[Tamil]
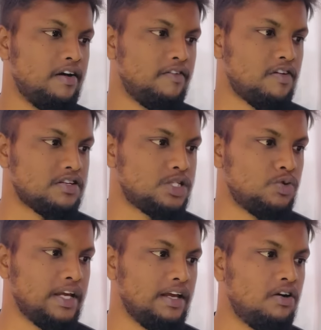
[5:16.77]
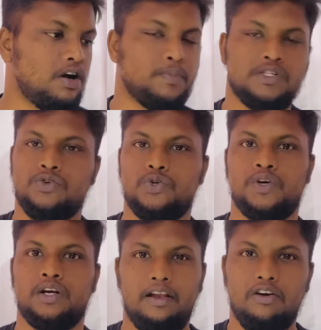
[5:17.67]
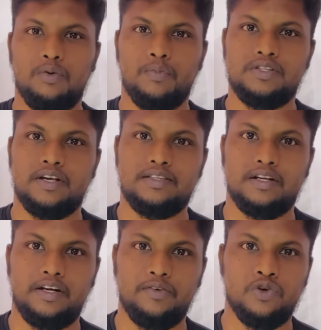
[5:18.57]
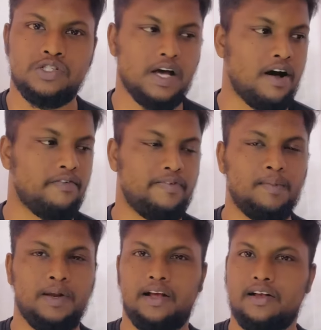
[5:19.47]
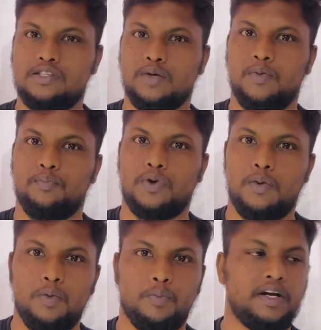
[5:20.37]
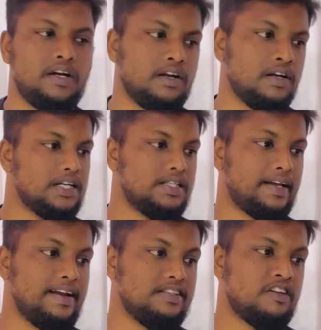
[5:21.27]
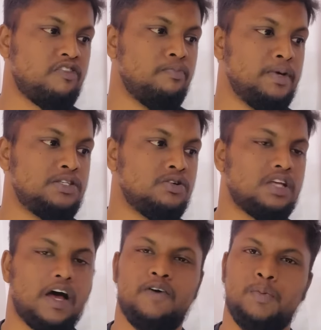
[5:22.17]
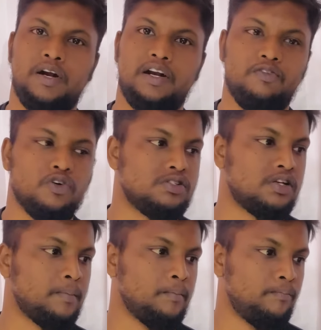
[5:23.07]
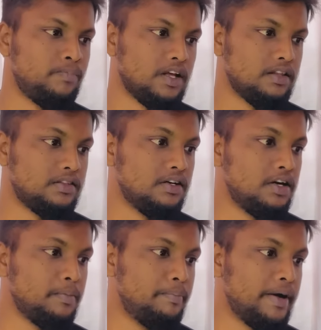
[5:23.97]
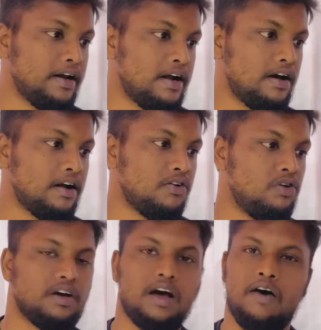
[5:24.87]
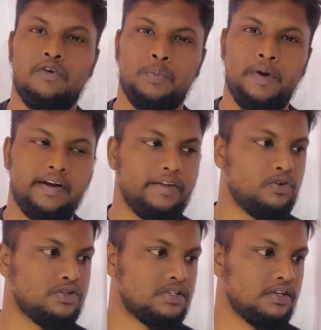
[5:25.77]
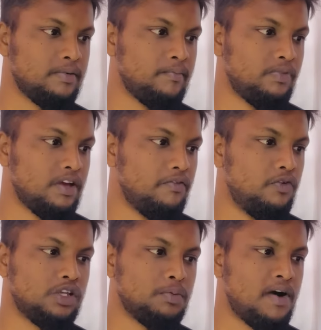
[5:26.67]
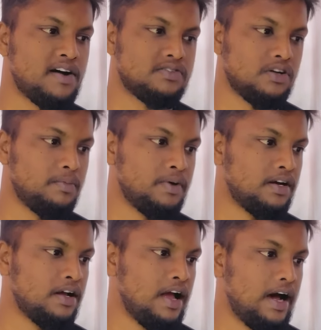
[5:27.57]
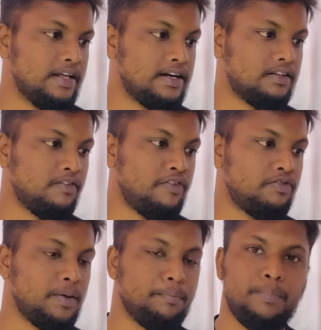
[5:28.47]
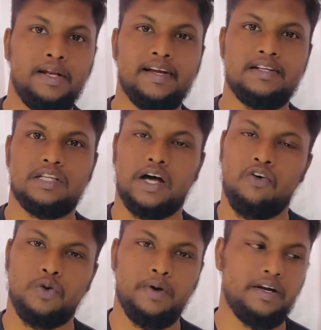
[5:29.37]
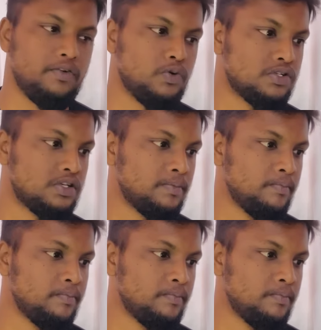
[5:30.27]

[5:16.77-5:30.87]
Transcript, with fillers: ஃபர்ஸ்ட் ஒன் இலான் மஸ்க் ஒருவர் இலான் மஸ்க் இஸ் அ டிவோர்ஸ்ட் அவர் ஃபேமிலியில் எக்கச்சக்கம் ப்ராப்ளம் போயிட்டு இருக்கு செகண்ட் ஜெஃப் பீசோஸ் மேட் டிவோர்ஸ்ட் தேர்டு பெர்னான் அர்னால்ட் மேட் டிவோர்ஸ்ட் ஃபோர்த் மார்க் சுகபர்க் அதுக்கடுத்து ஃபிஃப்த்து பில்கேட்ஸ் அவர் மேட் டிவோர்ஸ்ட்